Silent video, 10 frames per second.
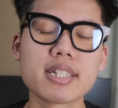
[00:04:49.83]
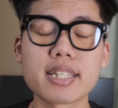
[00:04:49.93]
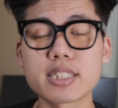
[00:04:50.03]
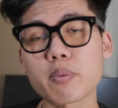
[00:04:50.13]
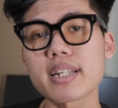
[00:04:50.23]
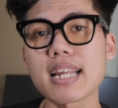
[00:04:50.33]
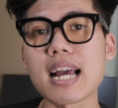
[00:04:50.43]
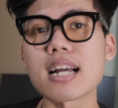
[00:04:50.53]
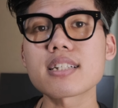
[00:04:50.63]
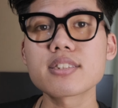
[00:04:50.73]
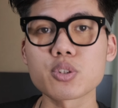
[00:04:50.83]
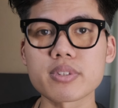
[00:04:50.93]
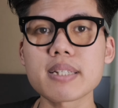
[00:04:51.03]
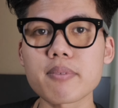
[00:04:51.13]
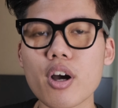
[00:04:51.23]
thì trong cái tháng sử dụng
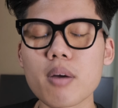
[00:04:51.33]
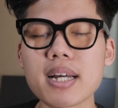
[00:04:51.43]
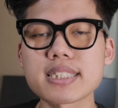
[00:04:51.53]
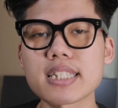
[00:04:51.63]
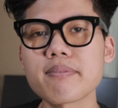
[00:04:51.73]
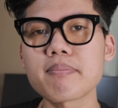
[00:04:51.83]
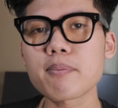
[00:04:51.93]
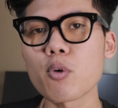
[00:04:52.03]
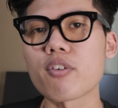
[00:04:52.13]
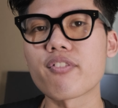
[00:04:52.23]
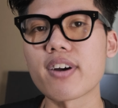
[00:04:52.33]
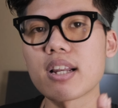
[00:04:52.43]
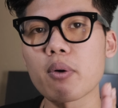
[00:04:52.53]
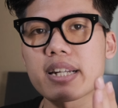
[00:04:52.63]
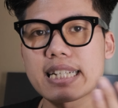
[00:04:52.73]
tiếp đó bạn sẽ bắt buộc
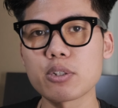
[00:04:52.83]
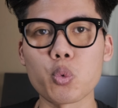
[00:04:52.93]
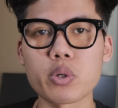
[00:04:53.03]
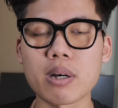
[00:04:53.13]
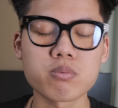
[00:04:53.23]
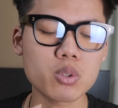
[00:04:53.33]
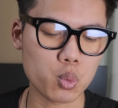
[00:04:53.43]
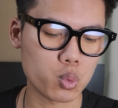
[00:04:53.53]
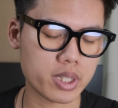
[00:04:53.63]
phải hoàn thành đủ đóng đủ